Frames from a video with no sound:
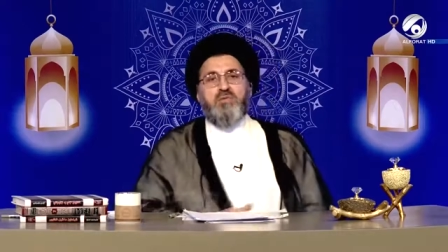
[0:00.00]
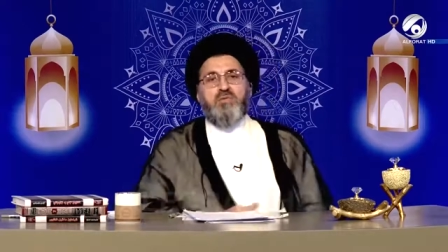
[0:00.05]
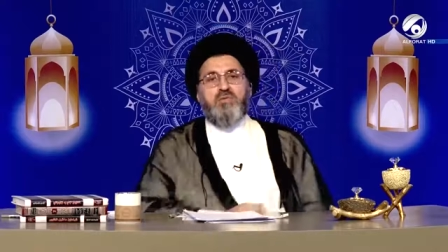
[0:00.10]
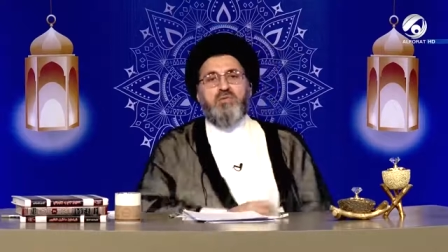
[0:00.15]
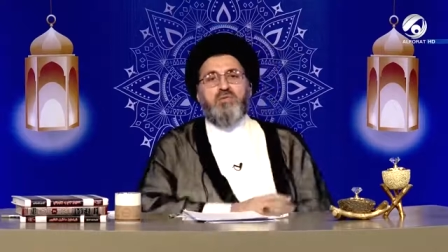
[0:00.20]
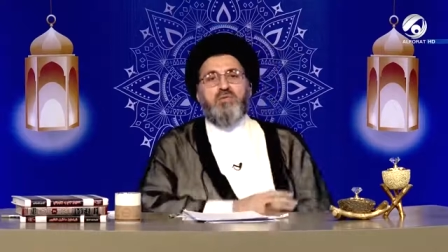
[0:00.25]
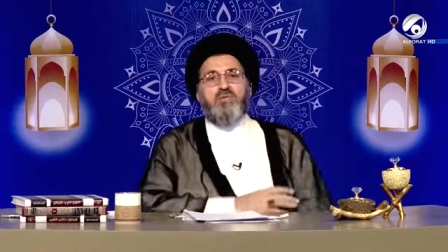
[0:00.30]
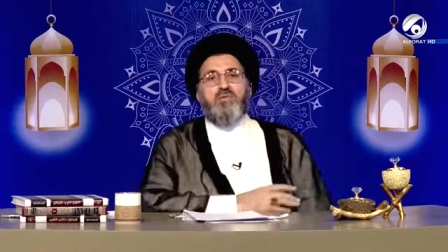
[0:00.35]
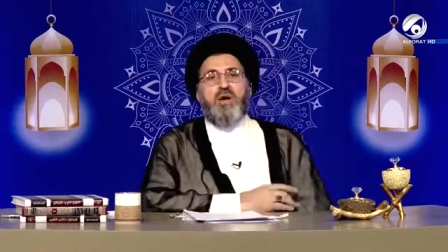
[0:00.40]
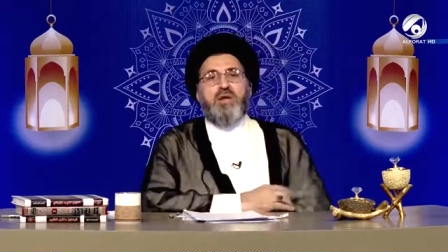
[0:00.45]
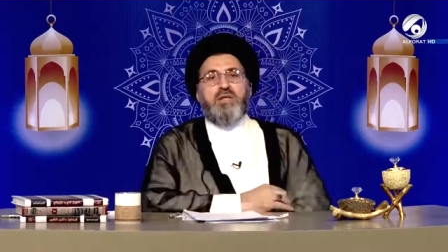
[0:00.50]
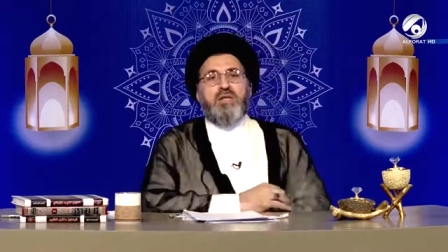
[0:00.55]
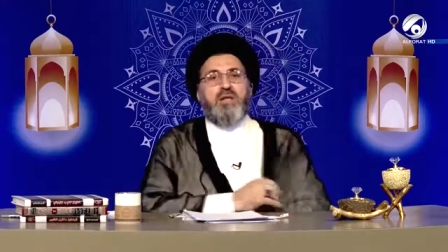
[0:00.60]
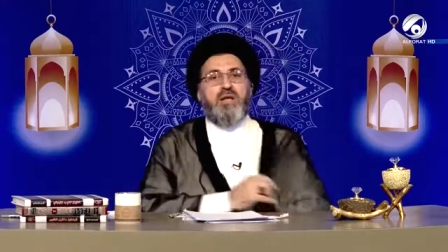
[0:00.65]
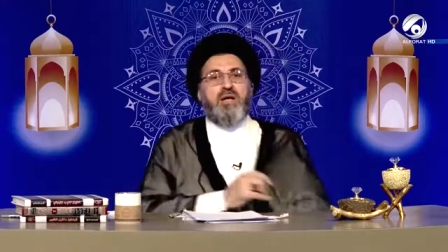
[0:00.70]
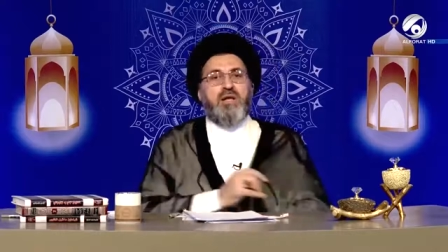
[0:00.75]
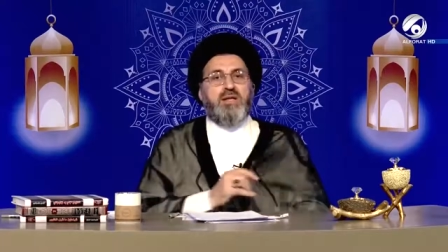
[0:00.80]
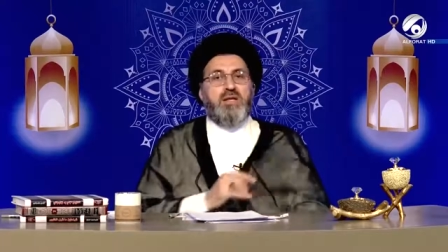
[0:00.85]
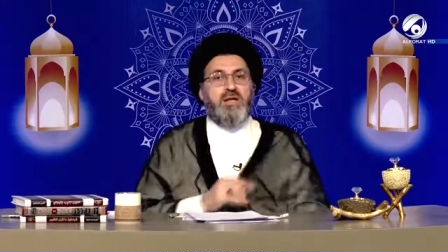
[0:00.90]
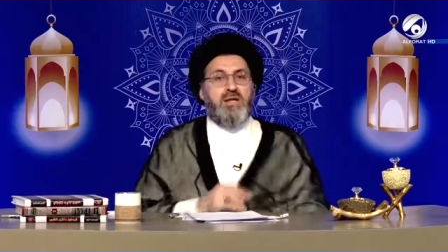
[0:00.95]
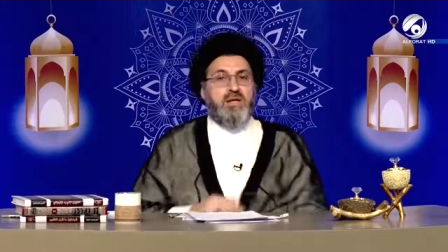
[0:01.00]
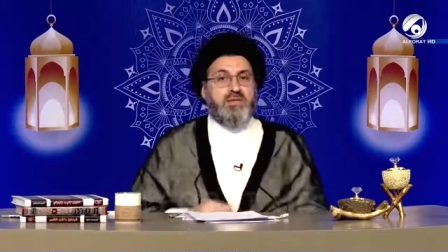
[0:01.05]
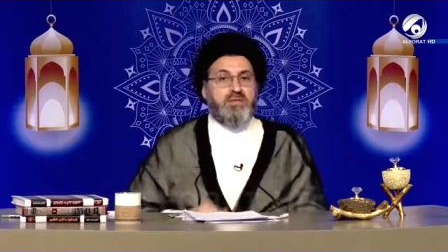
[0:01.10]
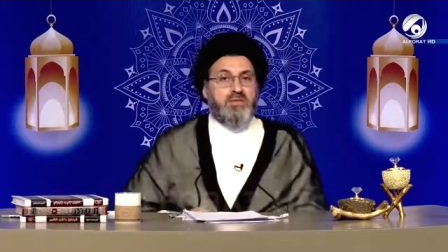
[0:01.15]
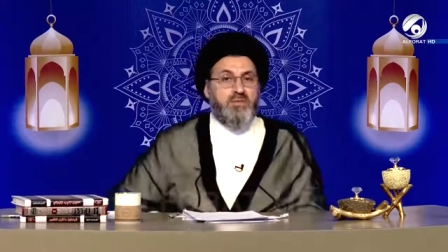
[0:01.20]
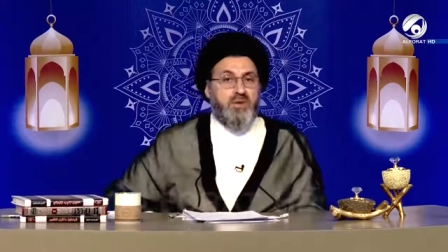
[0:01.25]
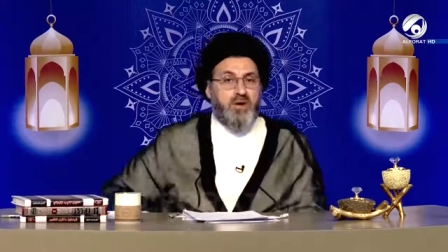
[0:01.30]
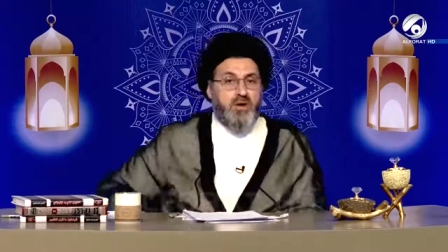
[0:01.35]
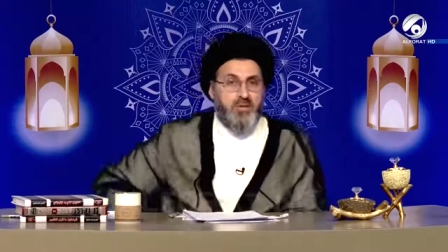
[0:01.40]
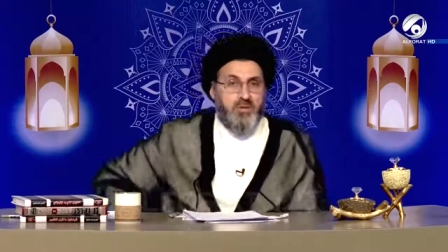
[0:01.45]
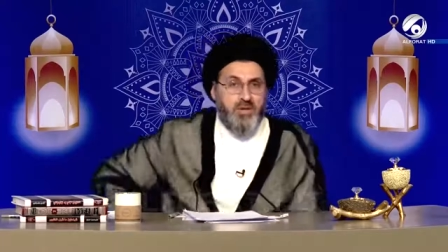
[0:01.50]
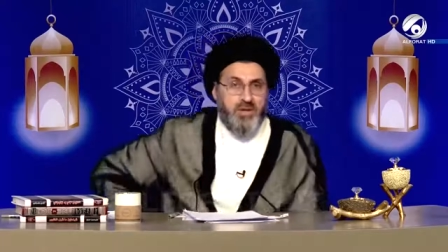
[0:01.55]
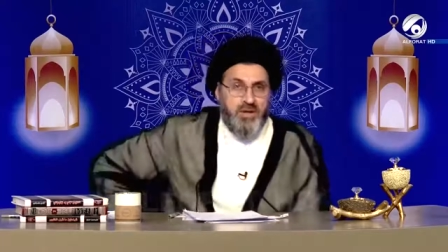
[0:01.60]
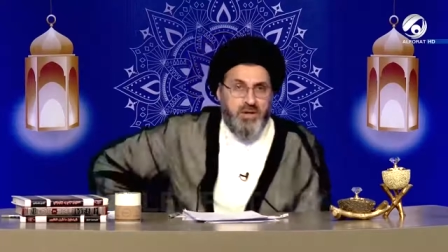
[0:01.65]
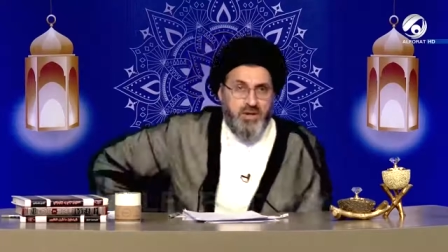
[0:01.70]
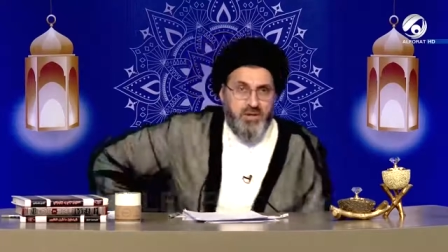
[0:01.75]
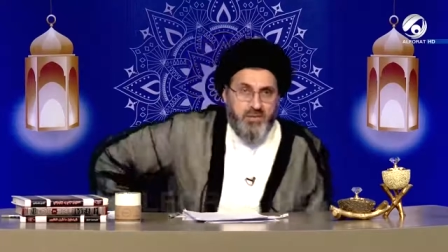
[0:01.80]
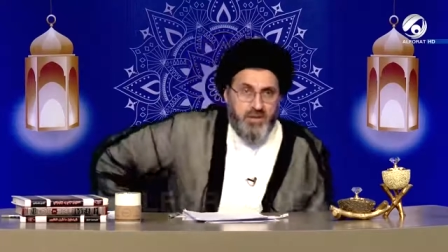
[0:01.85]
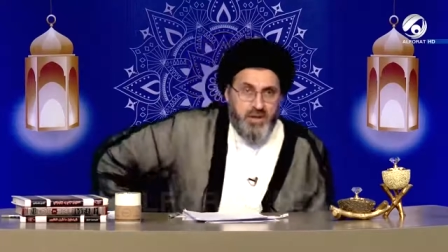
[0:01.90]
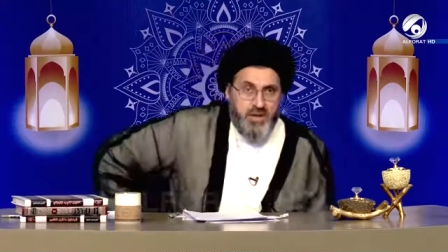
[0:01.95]
ومعدلاتنا لازم
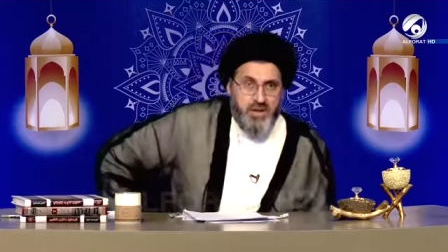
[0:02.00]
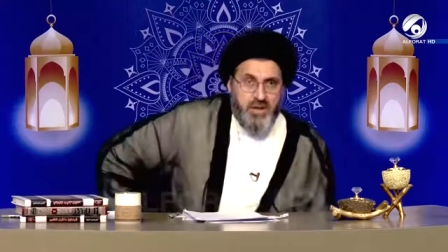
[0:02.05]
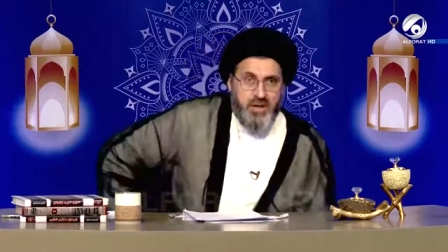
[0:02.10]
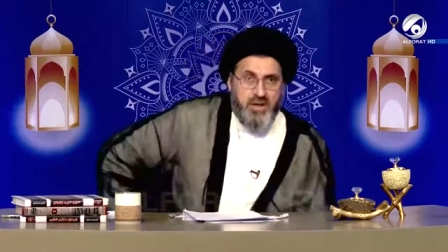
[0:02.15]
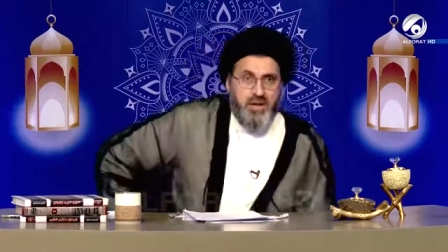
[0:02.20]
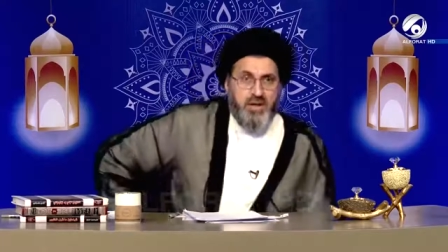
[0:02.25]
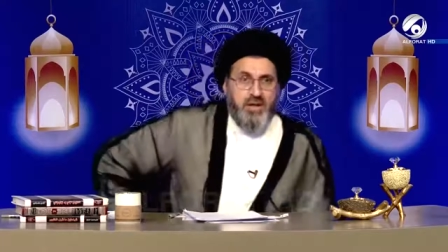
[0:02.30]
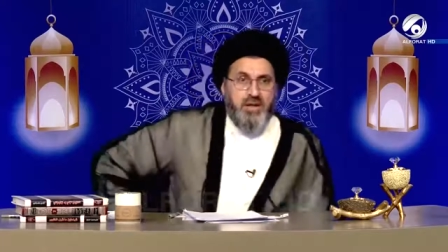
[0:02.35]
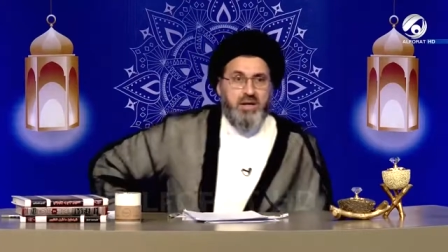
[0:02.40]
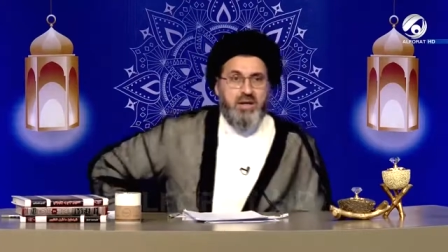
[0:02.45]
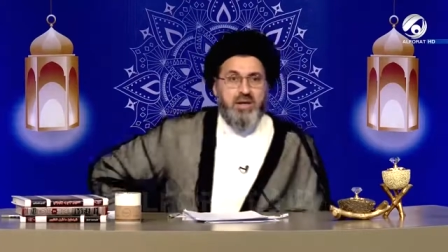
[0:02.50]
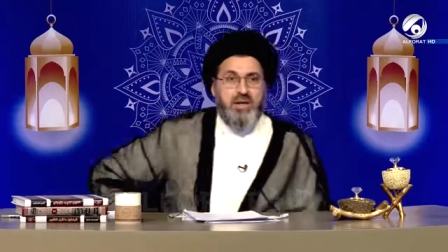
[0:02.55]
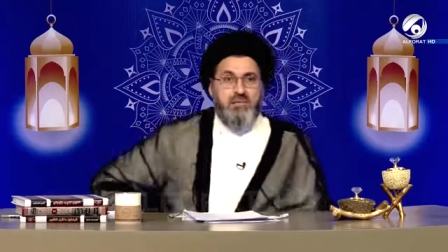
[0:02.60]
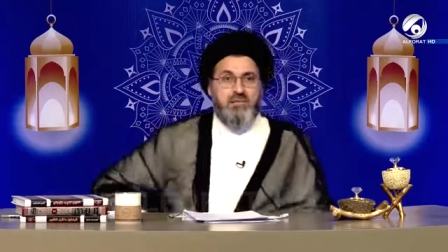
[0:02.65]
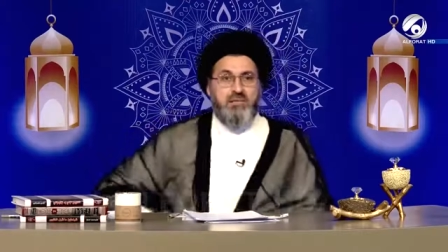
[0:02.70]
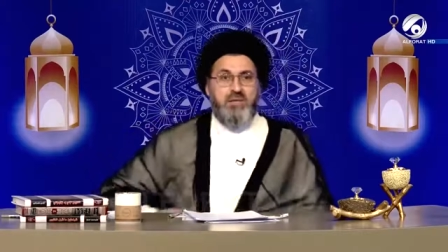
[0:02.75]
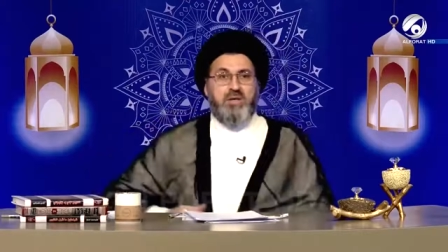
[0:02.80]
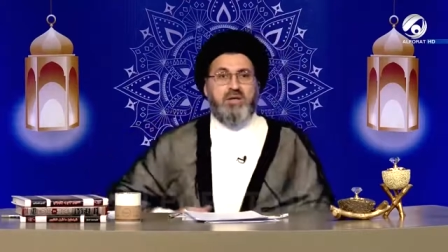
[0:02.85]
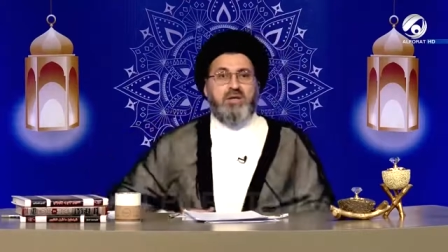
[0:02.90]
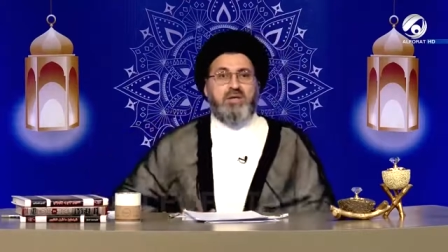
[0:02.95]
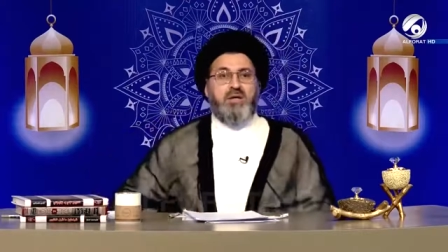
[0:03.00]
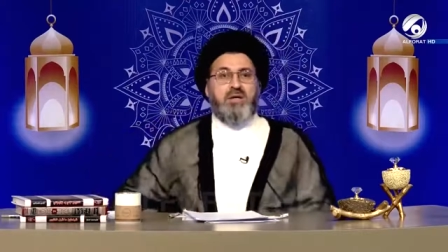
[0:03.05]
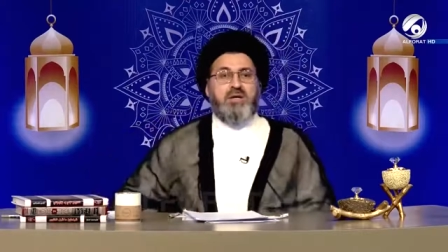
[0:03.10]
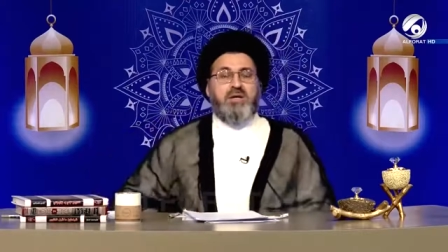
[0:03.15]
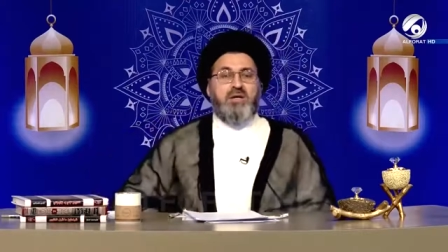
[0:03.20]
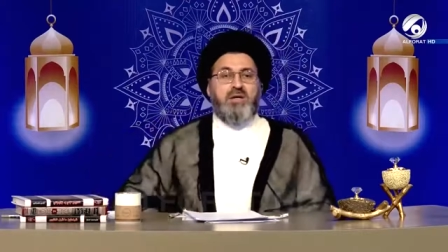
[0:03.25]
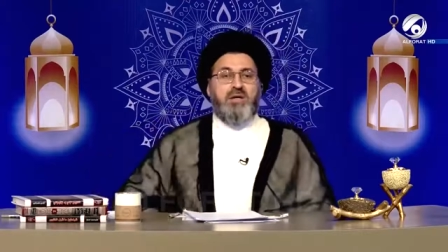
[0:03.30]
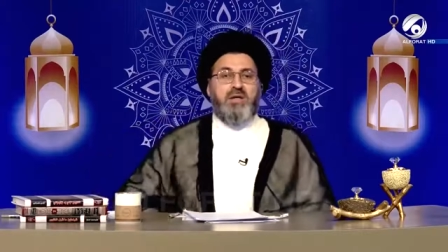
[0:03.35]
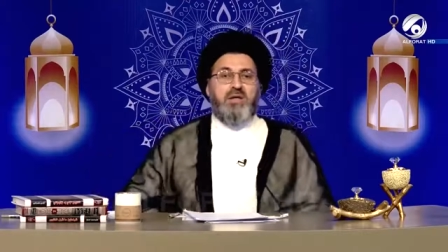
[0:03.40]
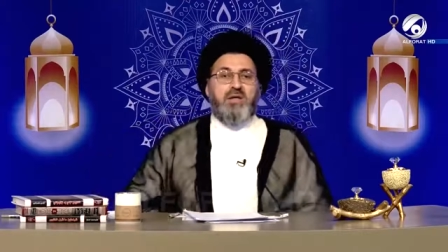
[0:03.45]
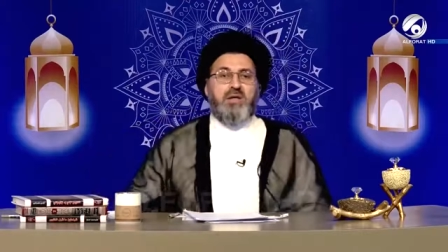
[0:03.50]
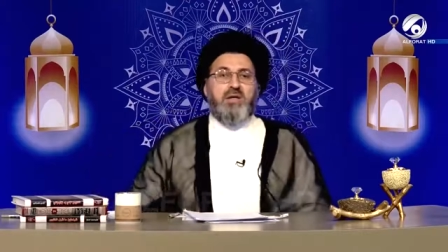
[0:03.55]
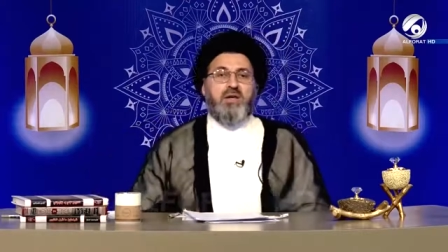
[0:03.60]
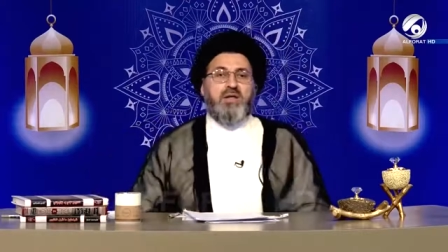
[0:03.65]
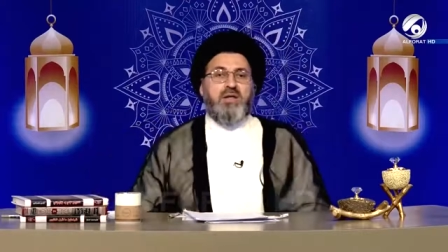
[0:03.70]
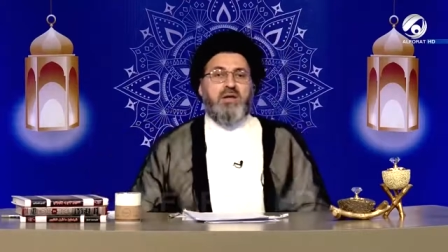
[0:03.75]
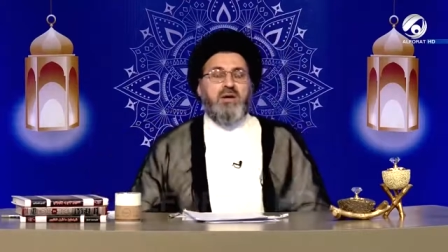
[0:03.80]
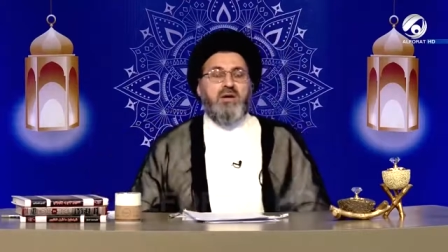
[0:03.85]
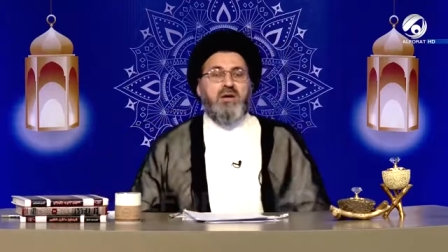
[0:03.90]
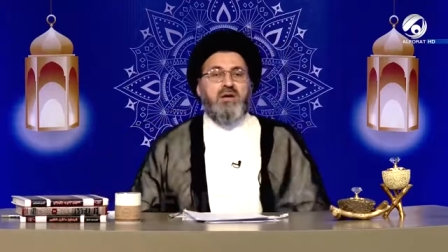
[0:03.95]
قوية وإلا ما نقدر
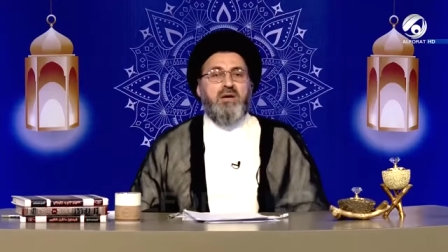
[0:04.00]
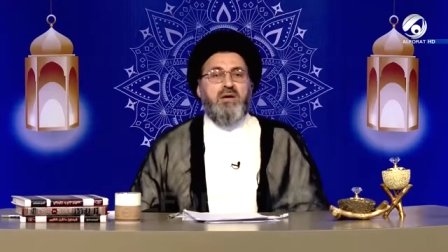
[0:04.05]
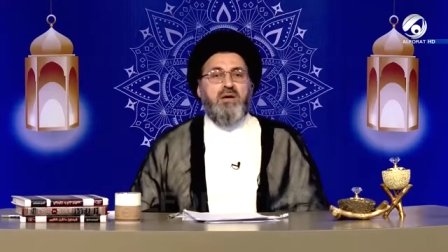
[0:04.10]
كذا